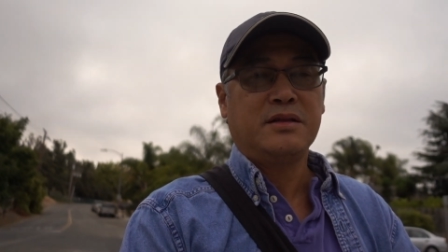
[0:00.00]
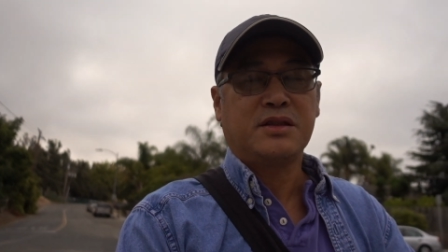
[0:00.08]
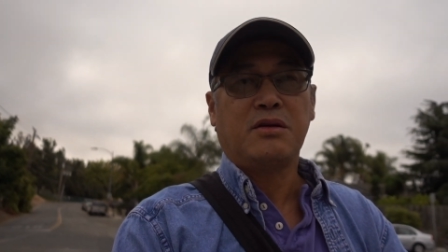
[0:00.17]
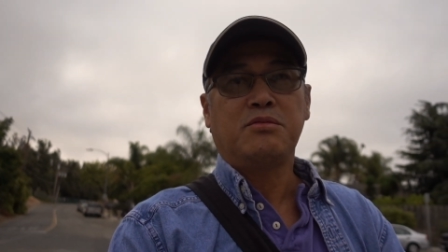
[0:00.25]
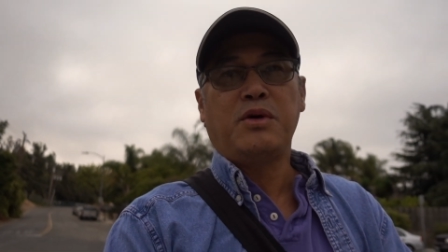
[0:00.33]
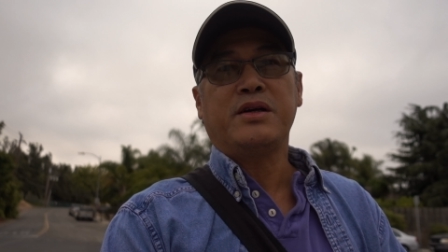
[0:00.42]

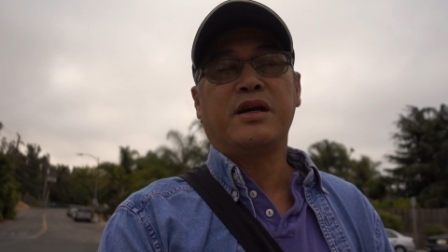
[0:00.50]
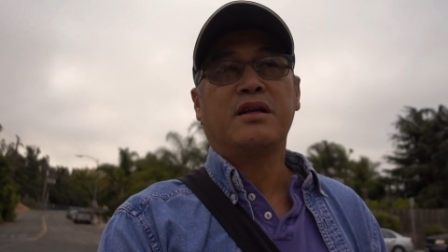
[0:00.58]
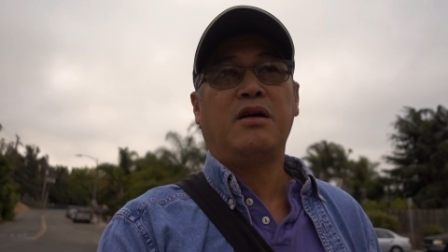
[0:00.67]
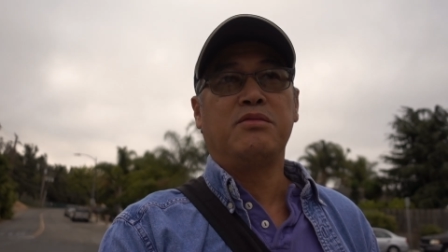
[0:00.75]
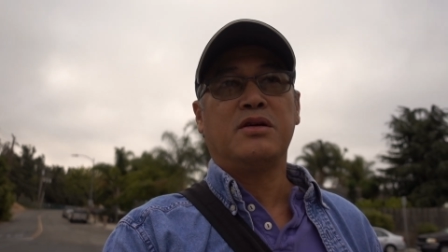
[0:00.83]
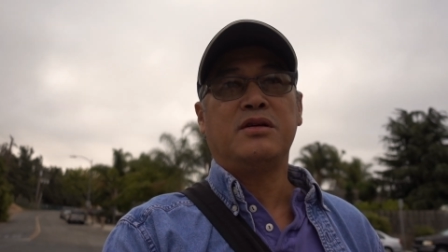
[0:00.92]
Stock market
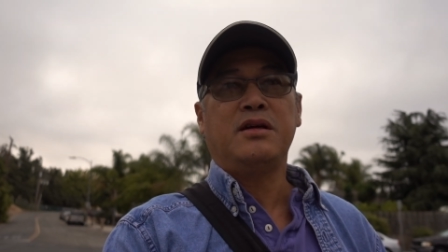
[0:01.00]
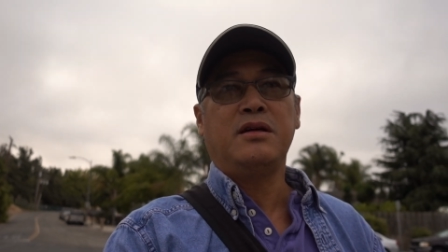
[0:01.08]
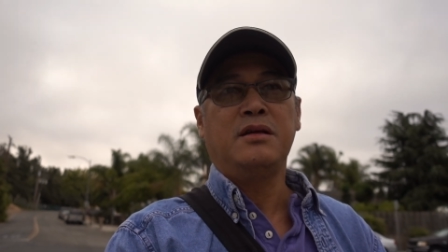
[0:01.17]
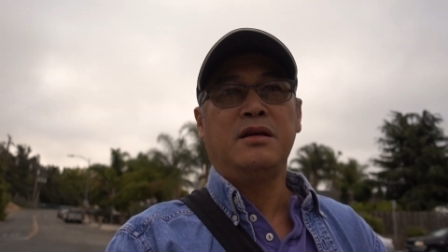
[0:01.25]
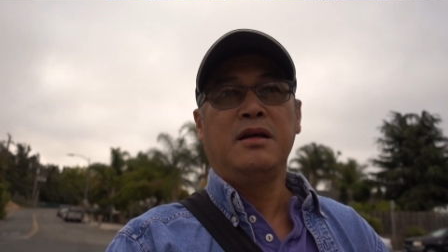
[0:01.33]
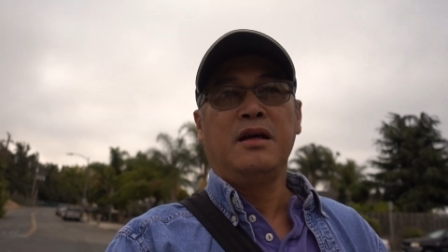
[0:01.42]
không có
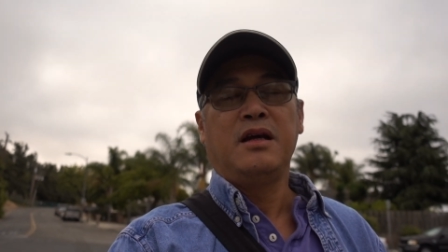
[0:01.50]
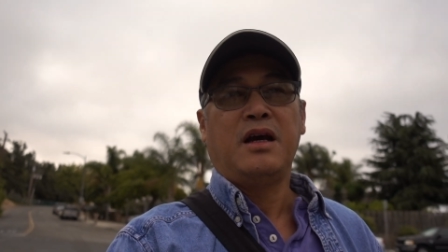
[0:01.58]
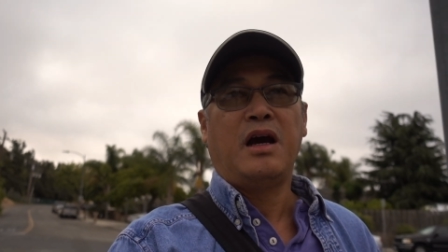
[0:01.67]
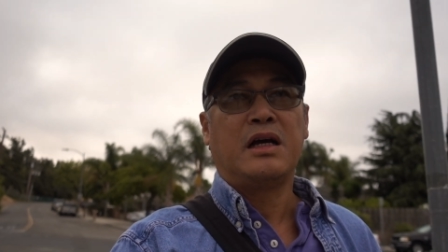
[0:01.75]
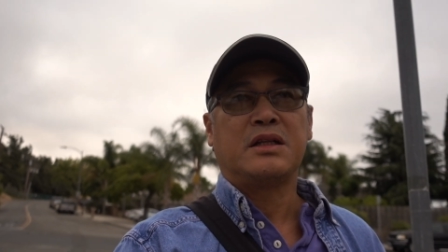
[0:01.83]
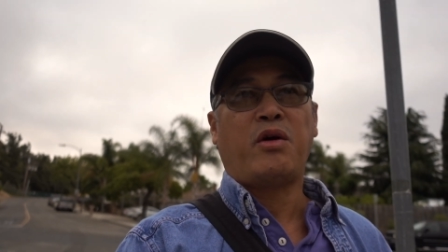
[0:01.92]

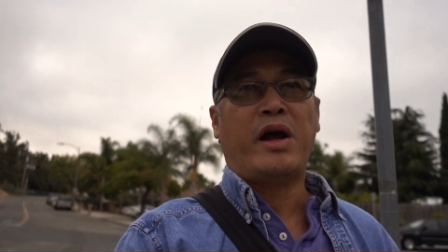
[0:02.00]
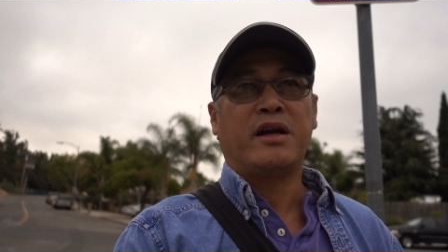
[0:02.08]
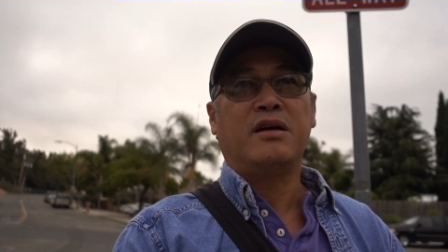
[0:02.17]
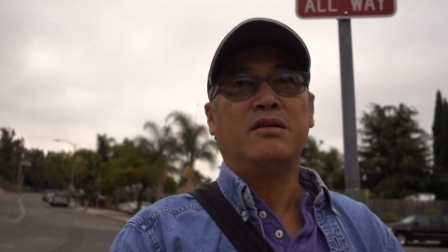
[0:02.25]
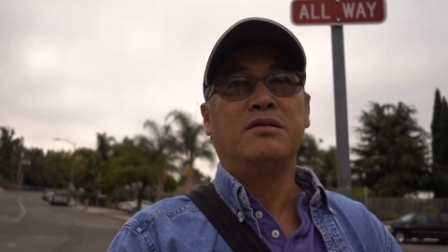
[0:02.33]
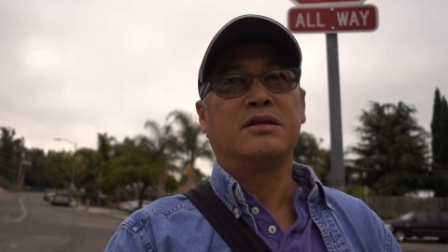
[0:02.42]
an
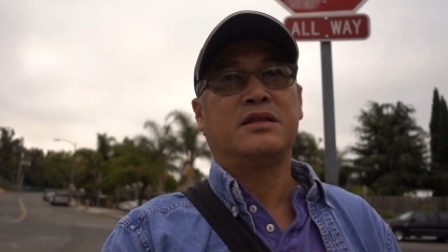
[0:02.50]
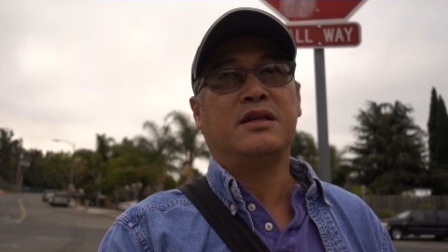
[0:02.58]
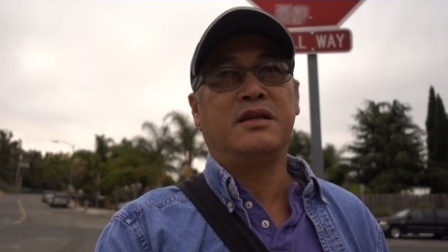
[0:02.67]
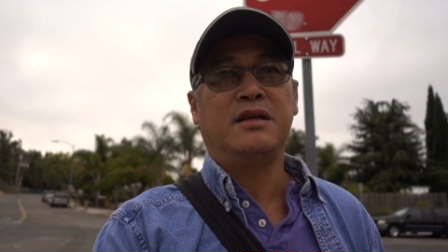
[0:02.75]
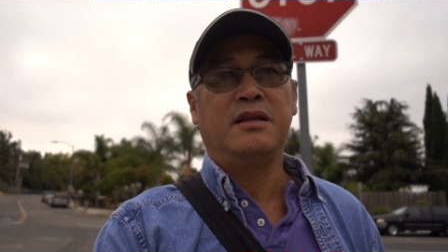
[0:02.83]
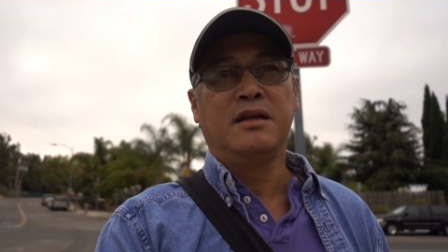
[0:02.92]
toàn đâu,
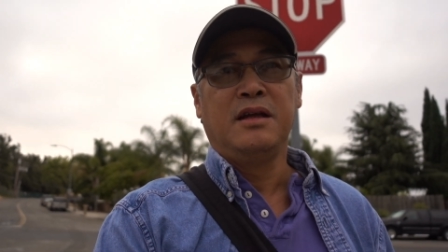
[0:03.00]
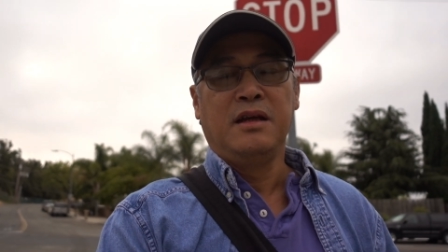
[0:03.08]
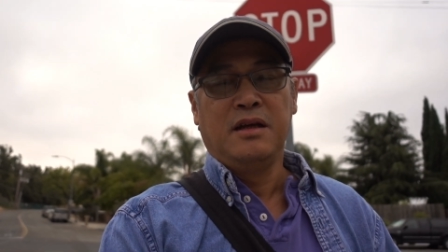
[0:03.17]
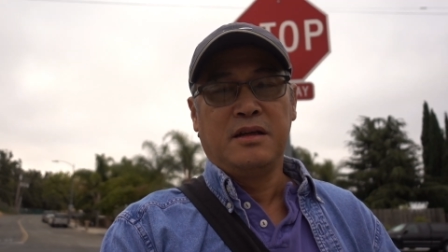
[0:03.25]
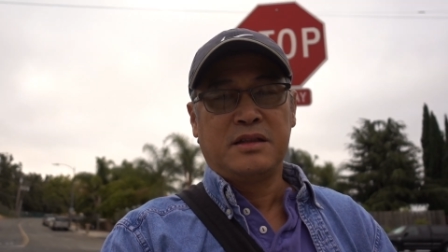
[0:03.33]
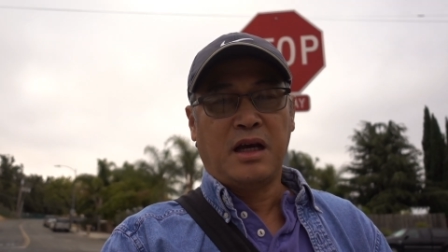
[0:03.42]
chỉ
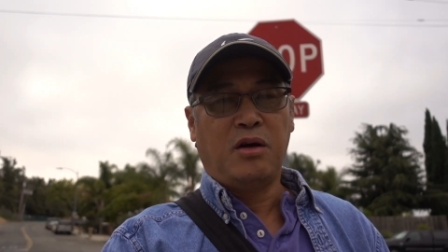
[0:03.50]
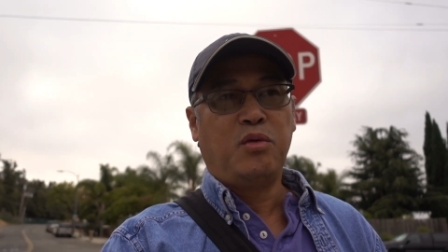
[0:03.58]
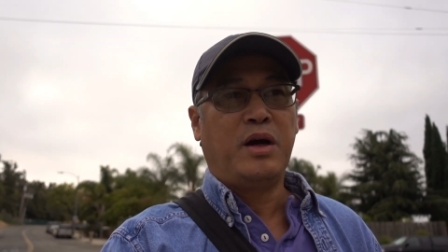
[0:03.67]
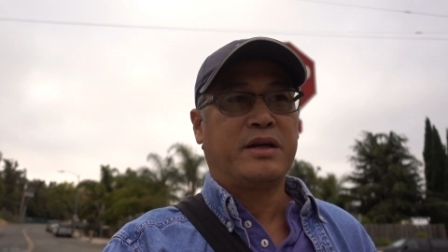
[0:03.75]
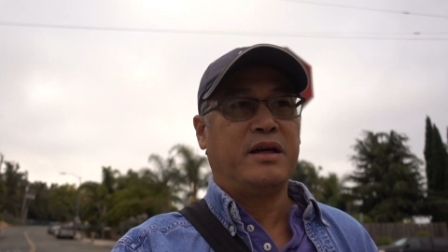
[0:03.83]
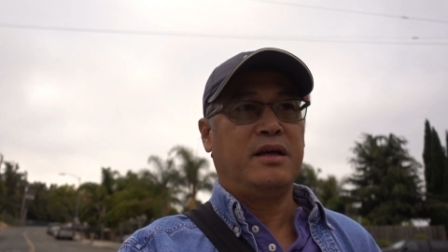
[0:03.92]
sau
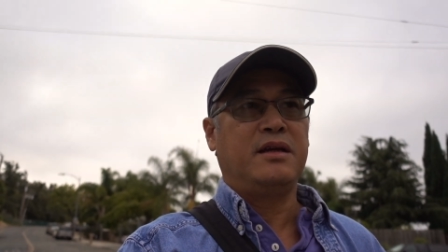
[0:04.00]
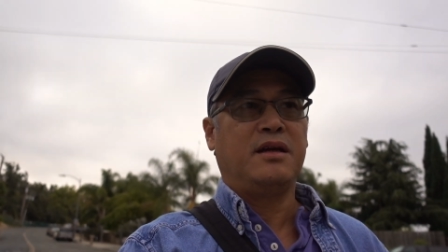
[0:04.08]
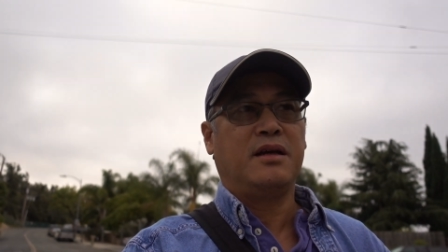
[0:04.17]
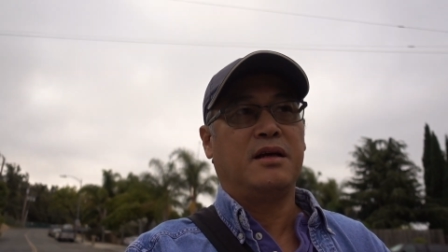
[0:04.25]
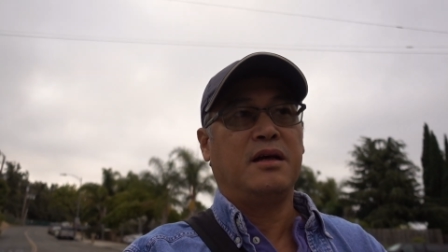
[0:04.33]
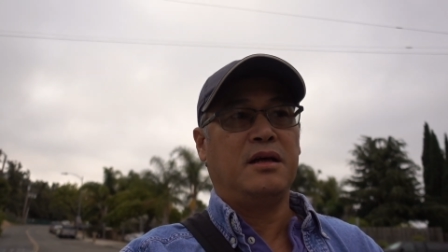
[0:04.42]
qua cái
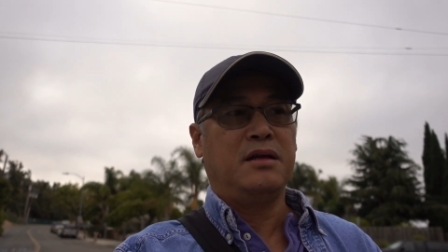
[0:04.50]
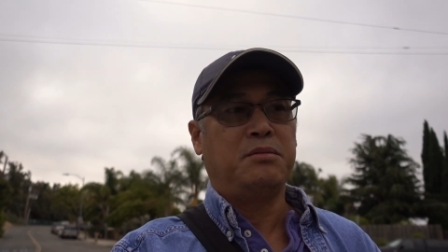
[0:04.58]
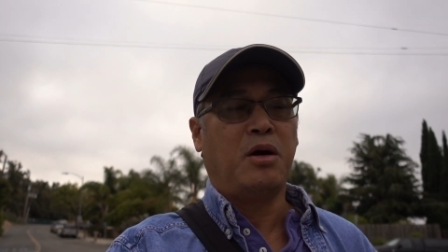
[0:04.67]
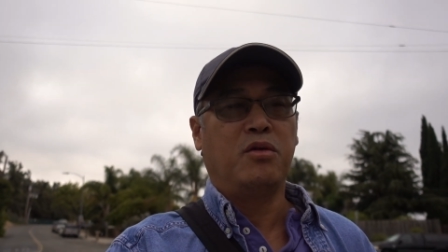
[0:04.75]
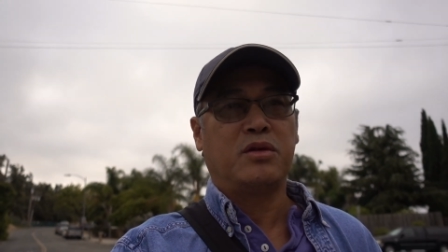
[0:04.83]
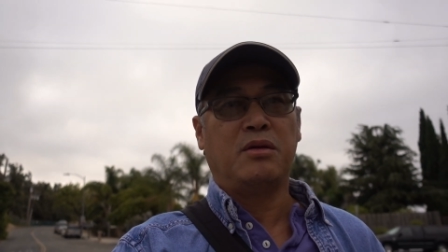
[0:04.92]

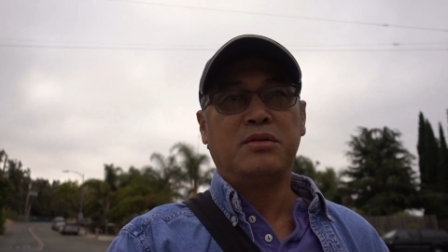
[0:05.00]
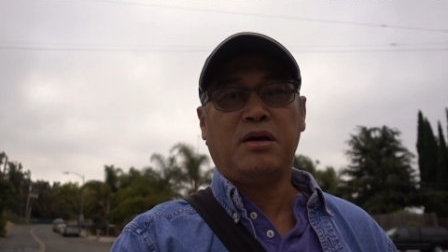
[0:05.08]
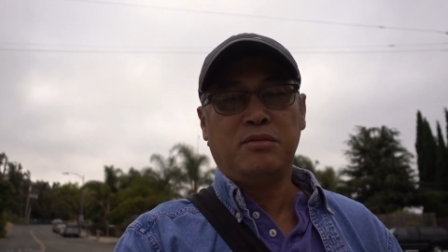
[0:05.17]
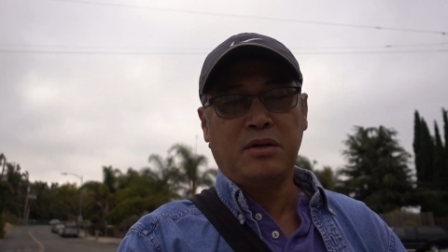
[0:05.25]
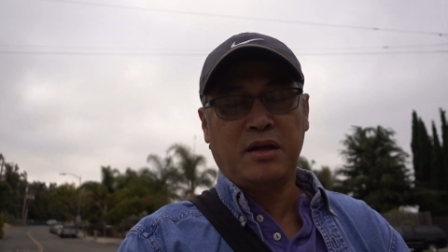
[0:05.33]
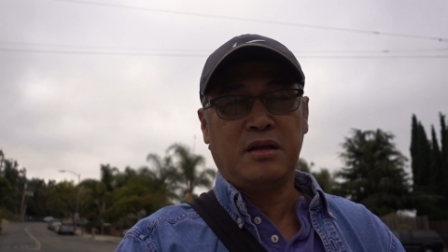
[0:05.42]
bầu tổng
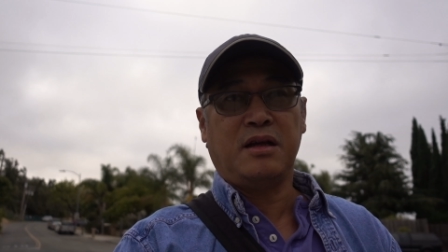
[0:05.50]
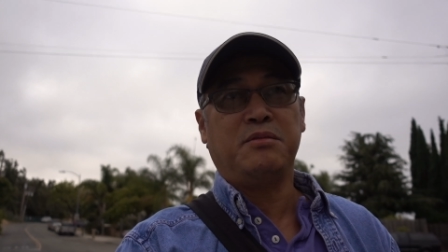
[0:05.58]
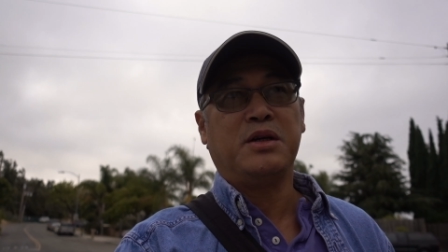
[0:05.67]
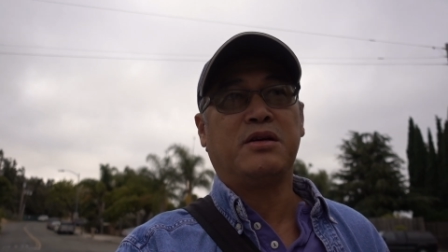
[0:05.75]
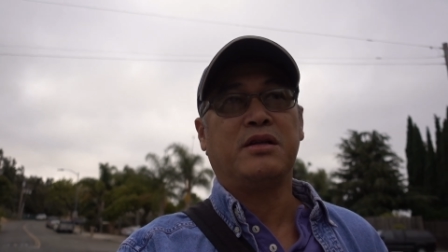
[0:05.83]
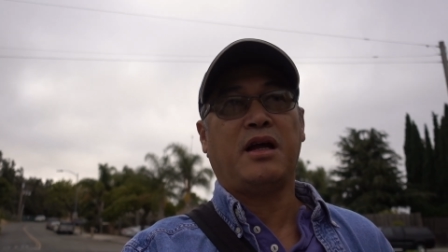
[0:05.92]
thống này thì
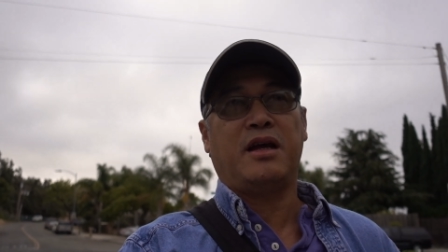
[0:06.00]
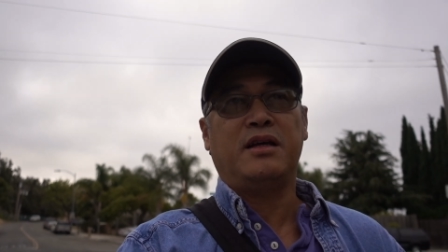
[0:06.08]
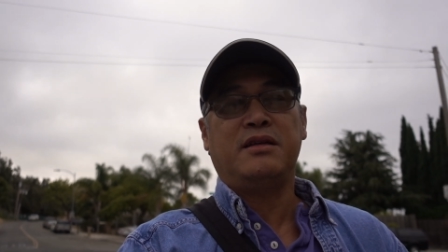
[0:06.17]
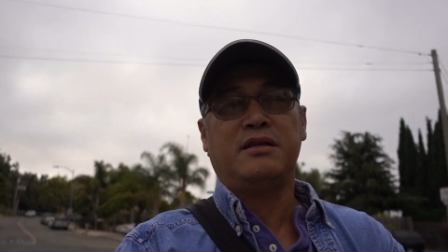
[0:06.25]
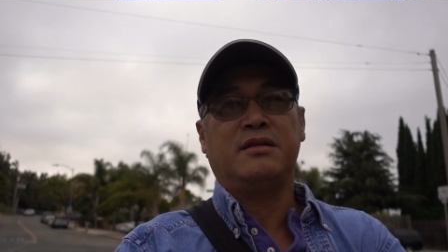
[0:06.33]
mới có thể,